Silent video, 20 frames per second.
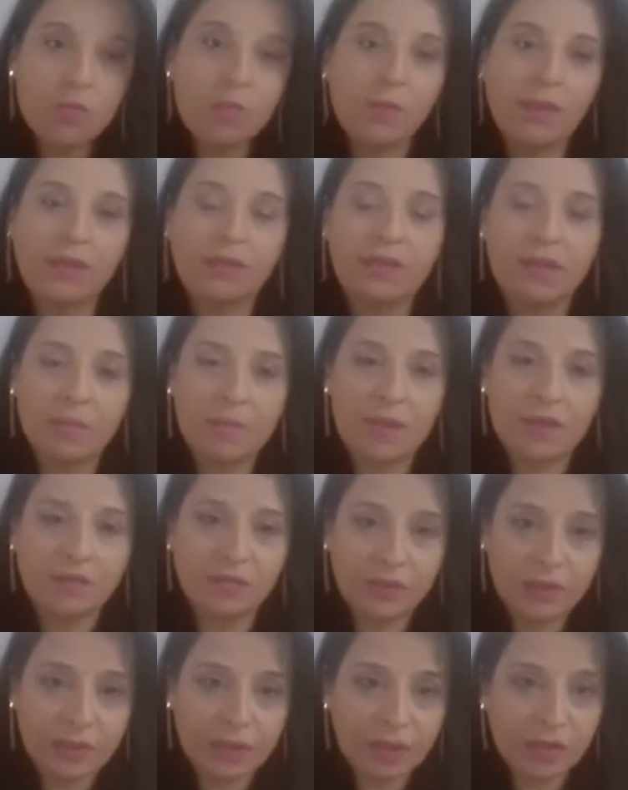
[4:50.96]
um momento na minha
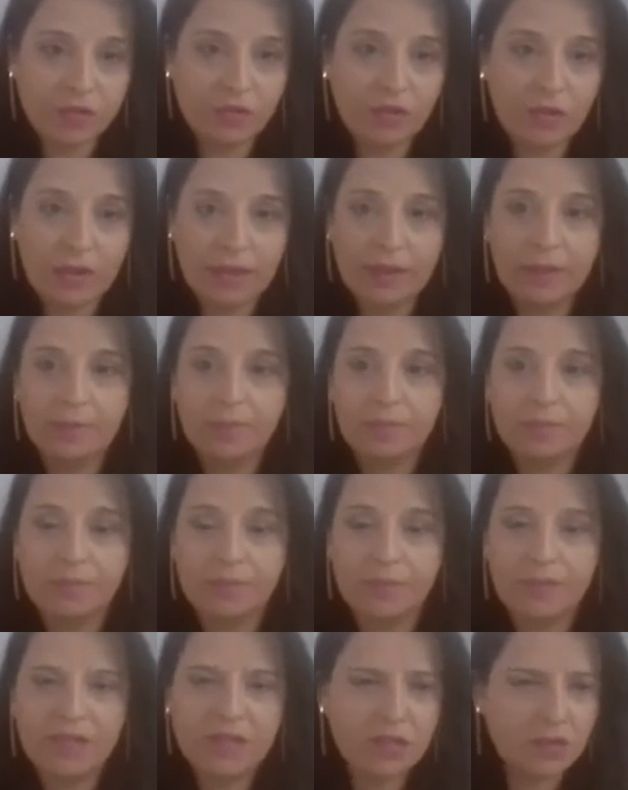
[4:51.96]
vida que eu falei,
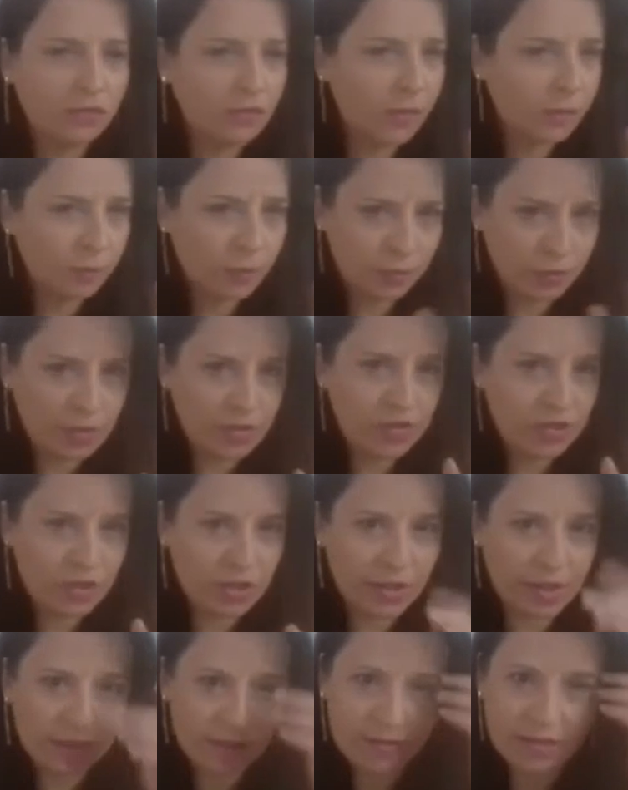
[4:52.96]
isso foi muito antes
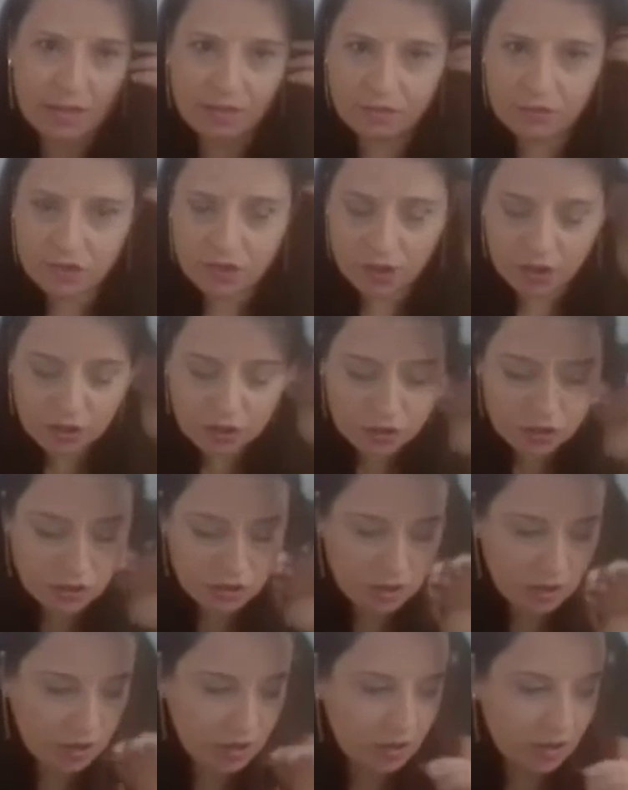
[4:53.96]
de casar, viu, gente?
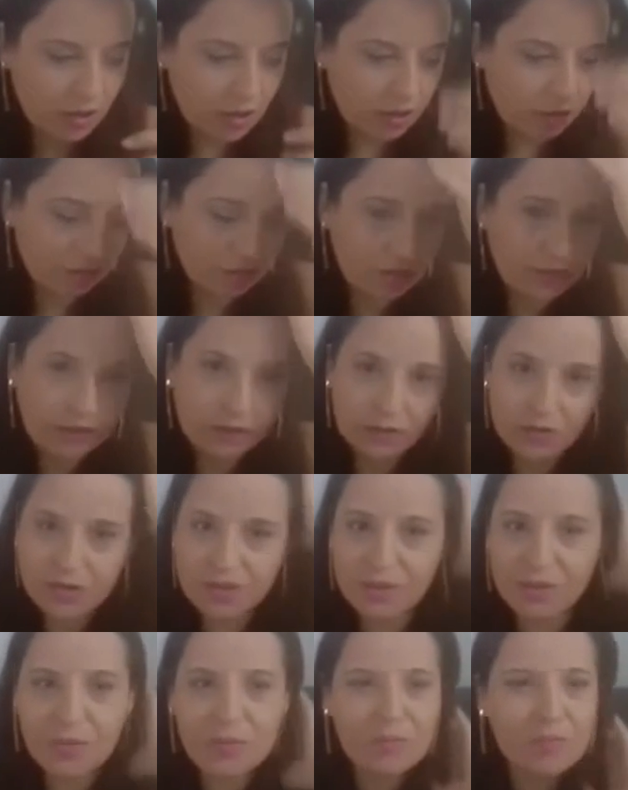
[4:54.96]
Eu falei,
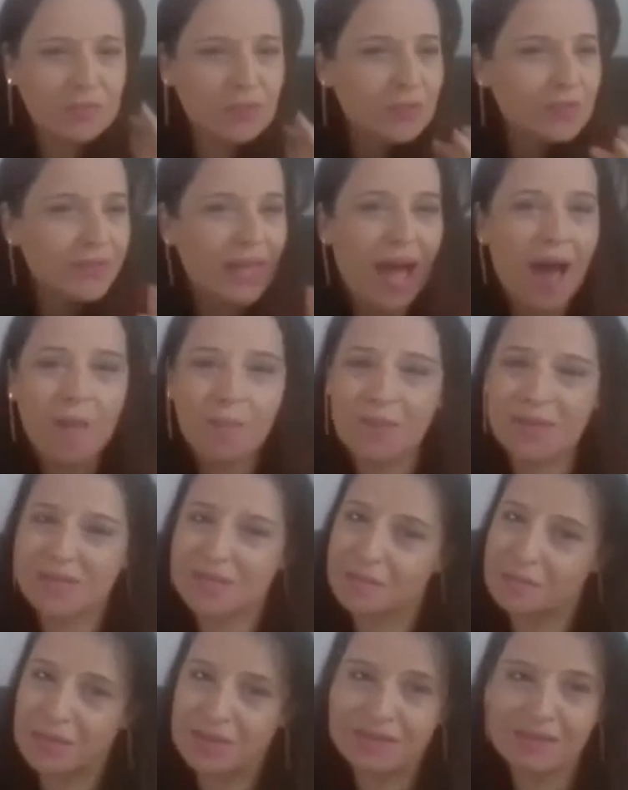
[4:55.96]
nossa, não, não dá pra
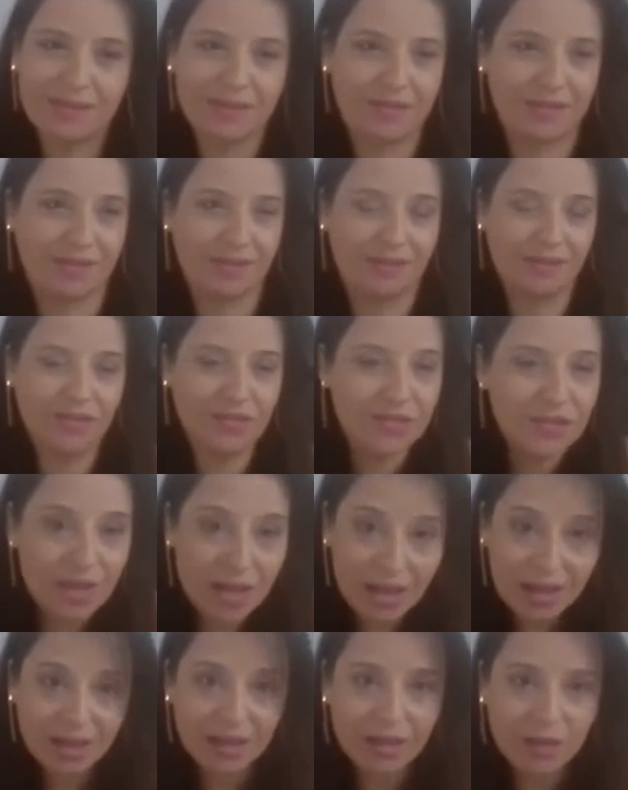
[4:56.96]
ser mais assim.
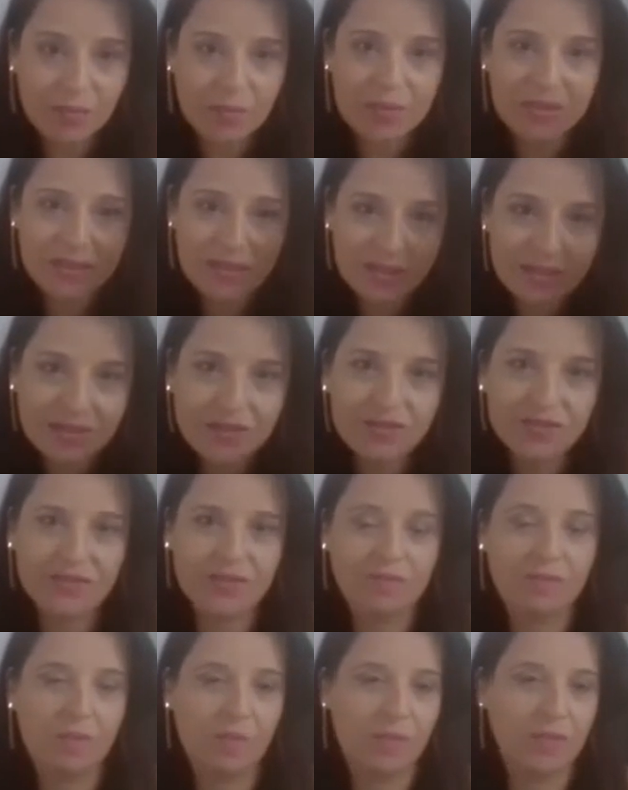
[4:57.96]
Chega, eu preciso
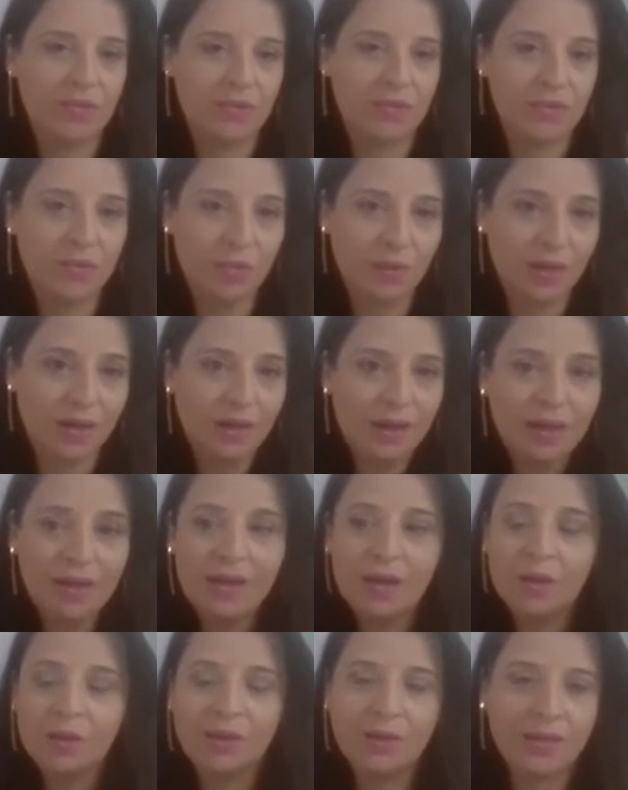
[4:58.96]
ser uma pessoa
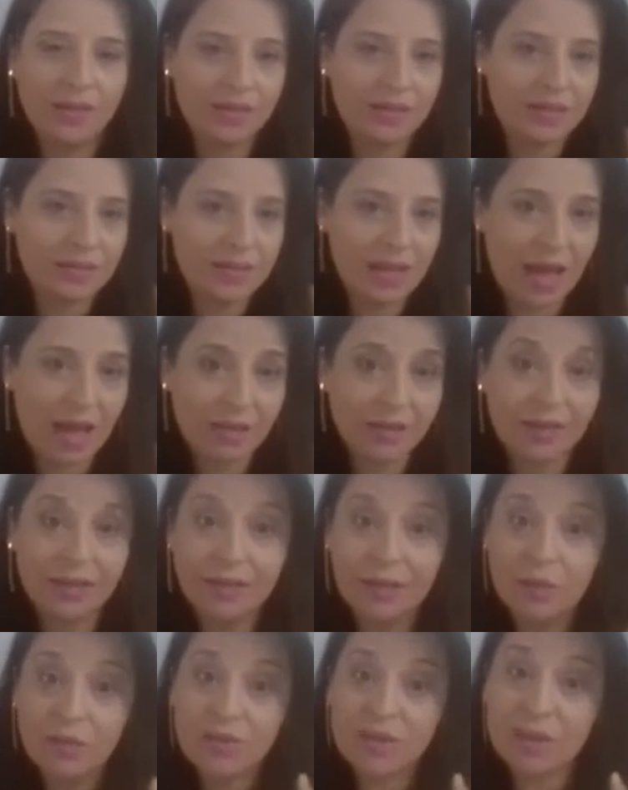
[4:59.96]
organizada.
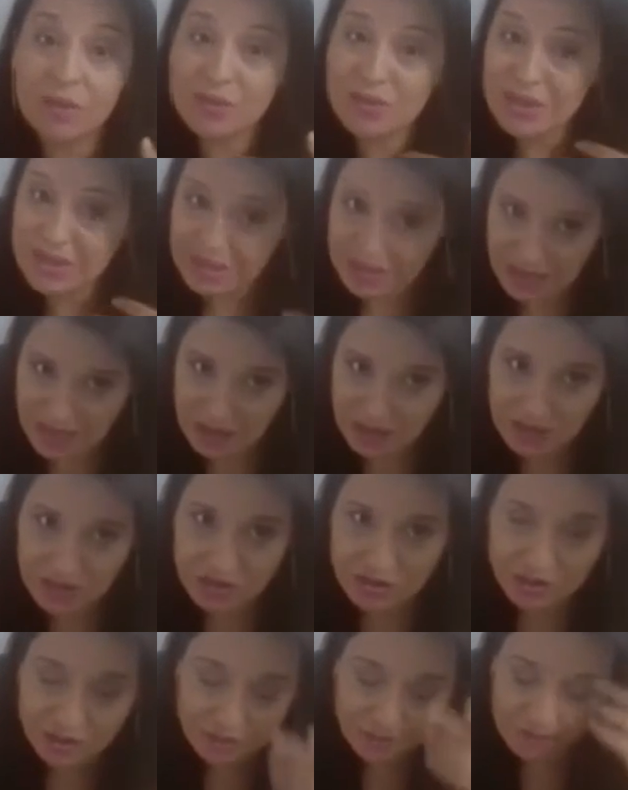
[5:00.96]
Não que eu
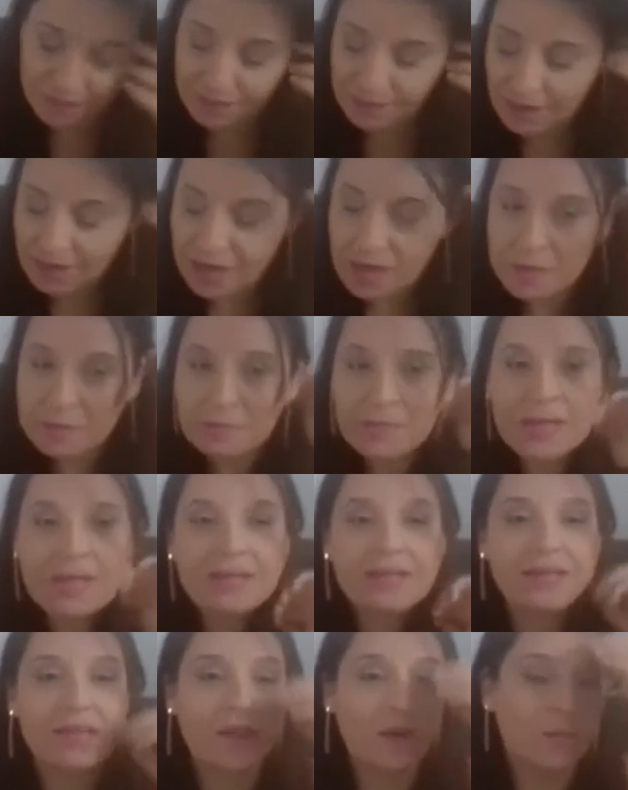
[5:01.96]
seja,
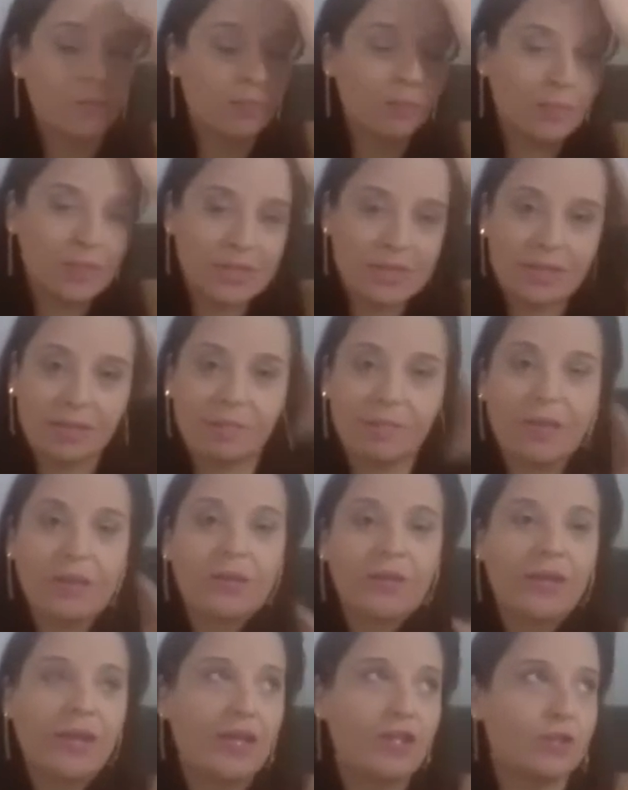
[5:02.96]
mas eu, assim,
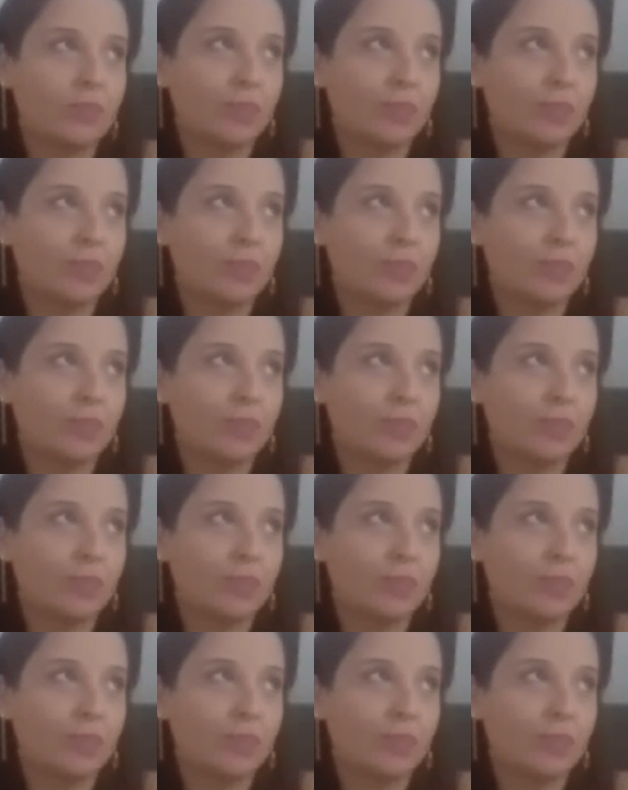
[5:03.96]
melhorei